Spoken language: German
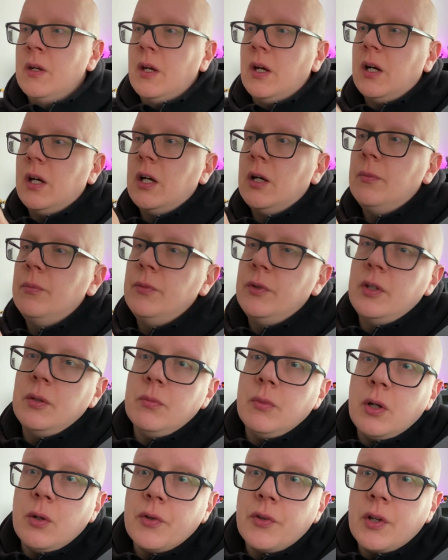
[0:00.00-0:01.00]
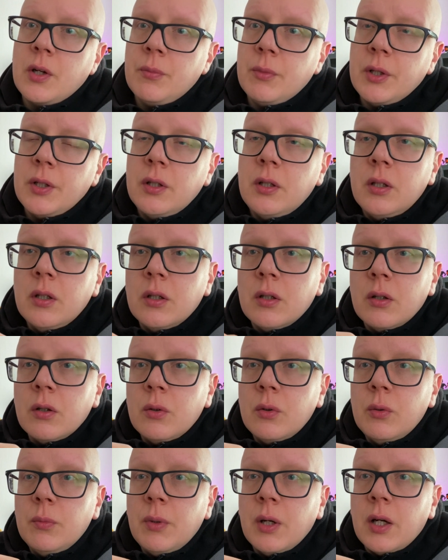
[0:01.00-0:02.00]
Ähm, die Maus kann man hier
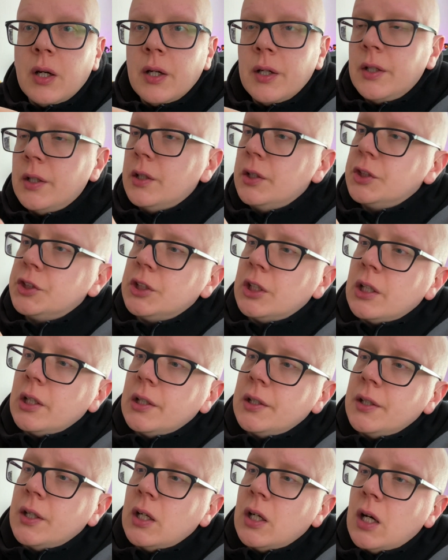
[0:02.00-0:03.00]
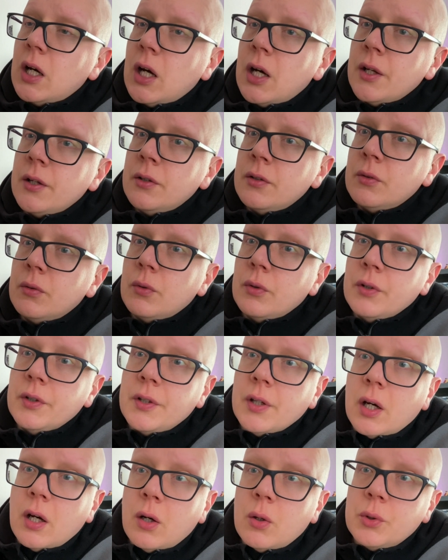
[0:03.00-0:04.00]
über einen Schalter an-
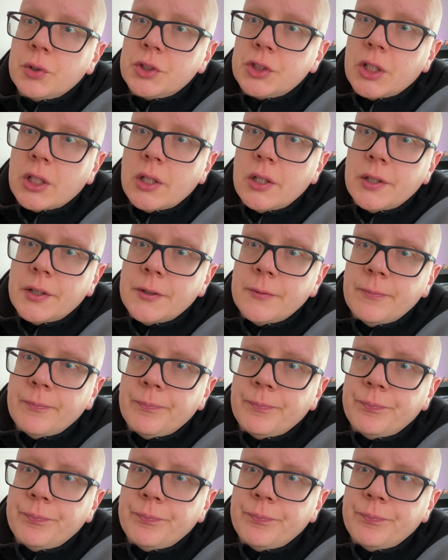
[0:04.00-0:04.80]
und ausschalten.